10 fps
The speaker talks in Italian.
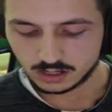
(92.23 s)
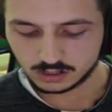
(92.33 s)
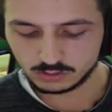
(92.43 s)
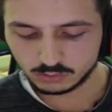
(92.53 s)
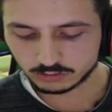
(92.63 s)

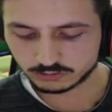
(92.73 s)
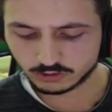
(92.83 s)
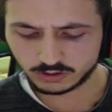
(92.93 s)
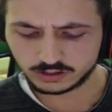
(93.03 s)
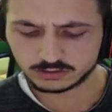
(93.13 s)

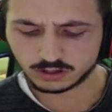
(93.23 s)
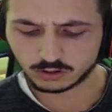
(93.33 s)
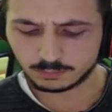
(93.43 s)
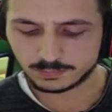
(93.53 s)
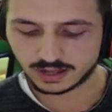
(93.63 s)
L'Urskoy
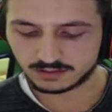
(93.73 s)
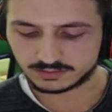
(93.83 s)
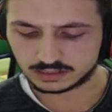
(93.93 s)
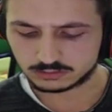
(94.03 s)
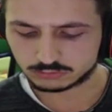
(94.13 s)
rombava
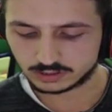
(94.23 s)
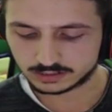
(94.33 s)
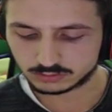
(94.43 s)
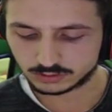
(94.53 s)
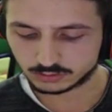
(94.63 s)
nel suo
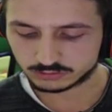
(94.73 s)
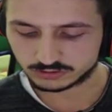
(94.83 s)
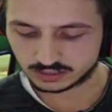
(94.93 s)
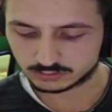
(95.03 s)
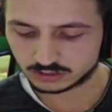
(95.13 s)
letto
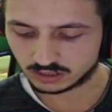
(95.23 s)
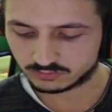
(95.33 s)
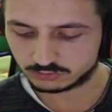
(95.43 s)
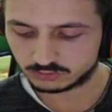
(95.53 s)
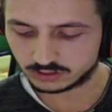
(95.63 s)
ingrossato dalla
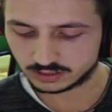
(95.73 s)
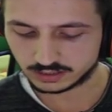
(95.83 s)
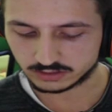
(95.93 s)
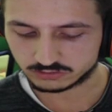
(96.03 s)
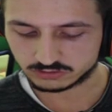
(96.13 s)
fusione dei
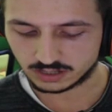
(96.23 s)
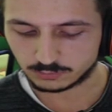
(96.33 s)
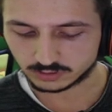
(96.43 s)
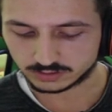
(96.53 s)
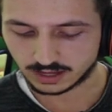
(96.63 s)
ghiacciai
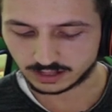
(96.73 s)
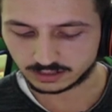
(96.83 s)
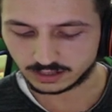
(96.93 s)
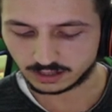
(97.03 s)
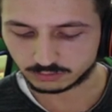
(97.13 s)
montani
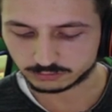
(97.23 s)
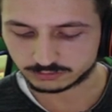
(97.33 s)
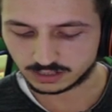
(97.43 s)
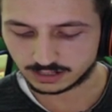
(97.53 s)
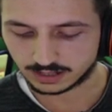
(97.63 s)
e
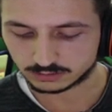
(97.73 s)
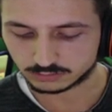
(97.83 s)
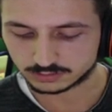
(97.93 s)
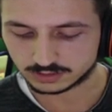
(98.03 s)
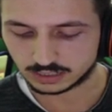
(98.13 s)
costellato
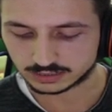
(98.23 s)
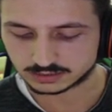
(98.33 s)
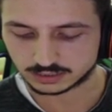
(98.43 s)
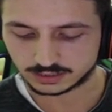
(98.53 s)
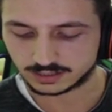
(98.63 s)
da
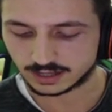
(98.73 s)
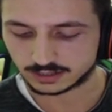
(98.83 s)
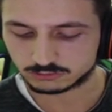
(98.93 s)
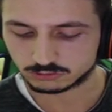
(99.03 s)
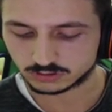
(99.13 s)
lastre di
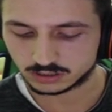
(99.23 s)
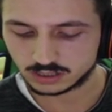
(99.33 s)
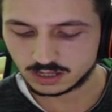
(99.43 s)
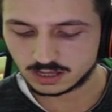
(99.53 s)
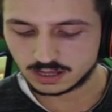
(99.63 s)
ghiaccio.
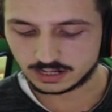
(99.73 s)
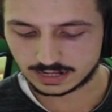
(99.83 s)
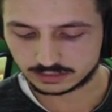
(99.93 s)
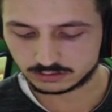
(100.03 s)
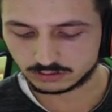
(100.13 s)

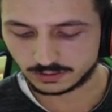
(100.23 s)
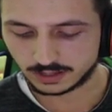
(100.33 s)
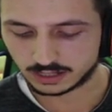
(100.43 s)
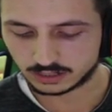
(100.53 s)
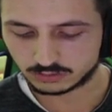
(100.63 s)
L'anno
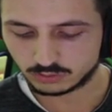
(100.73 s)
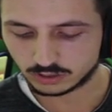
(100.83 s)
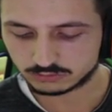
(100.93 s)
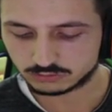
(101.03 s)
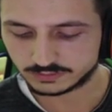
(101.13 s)
era
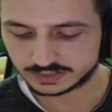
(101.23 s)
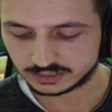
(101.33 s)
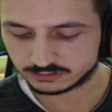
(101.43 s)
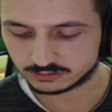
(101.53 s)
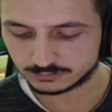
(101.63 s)
ancora
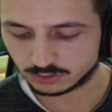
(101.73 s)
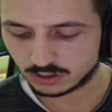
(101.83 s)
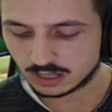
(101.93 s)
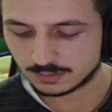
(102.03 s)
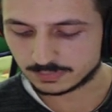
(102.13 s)
giovanissimo,
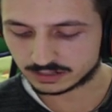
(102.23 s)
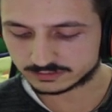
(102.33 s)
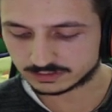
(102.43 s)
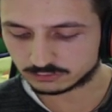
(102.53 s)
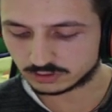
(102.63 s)
ma la
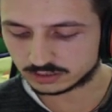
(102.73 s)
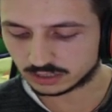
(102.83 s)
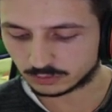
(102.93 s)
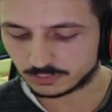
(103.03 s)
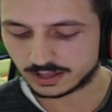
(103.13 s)
stagione
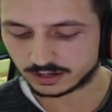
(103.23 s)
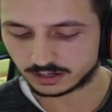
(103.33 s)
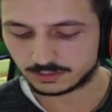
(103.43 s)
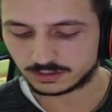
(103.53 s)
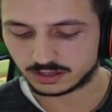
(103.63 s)
della guerra
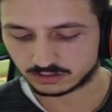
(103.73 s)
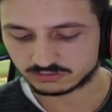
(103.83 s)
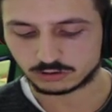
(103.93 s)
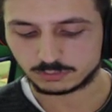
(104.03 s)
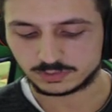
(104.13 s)
era già
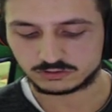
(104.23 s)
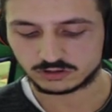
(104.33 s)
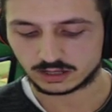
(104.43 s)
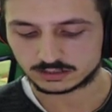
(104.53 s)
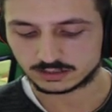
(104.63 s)

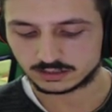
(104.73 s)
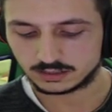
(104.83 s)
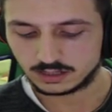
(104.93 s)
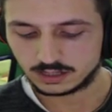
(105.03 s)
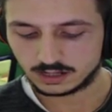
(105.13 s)
cominciata.
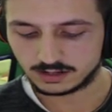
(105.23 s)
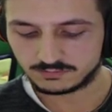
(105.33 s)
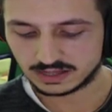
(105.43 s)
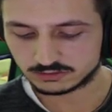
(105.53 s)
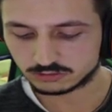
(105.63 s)
Il
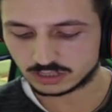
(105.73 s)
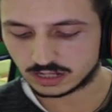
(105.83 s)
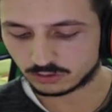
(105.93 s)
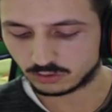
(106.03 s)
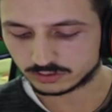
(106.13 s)
viaggio della
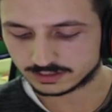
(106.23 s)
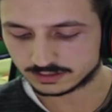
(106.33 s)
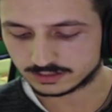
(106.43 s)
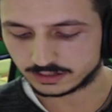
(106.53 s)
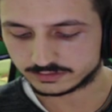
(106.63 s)
rota
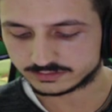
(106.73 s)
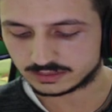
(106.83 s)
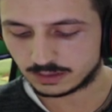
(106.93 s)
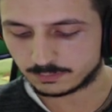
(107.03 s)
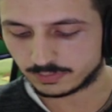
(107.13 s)
dalle
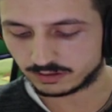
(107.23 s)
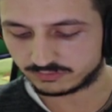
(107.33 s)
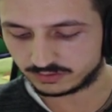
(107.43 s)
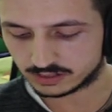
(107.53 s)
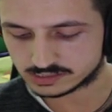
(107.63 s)
steppe
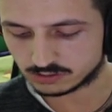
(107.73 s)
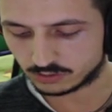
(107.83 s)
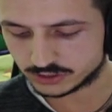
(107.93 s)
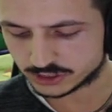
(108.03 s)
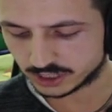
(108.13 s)
fino a
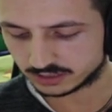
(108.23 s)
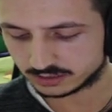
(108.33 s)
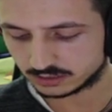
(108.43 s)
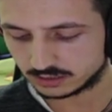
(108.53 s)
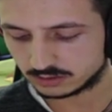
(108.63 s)
Zoinshek
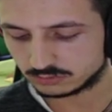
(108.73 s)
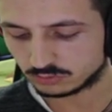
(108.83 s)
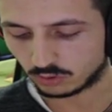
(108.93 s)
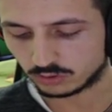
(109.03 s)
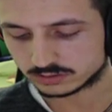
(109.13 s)

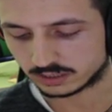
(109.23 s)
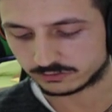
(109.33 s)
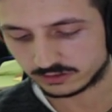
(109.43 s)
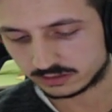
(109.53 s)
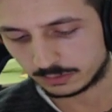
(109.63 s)
durò tre
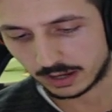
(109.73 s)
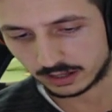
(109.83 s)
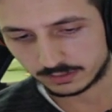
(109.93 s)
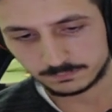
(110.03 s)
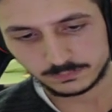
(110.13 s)
settimane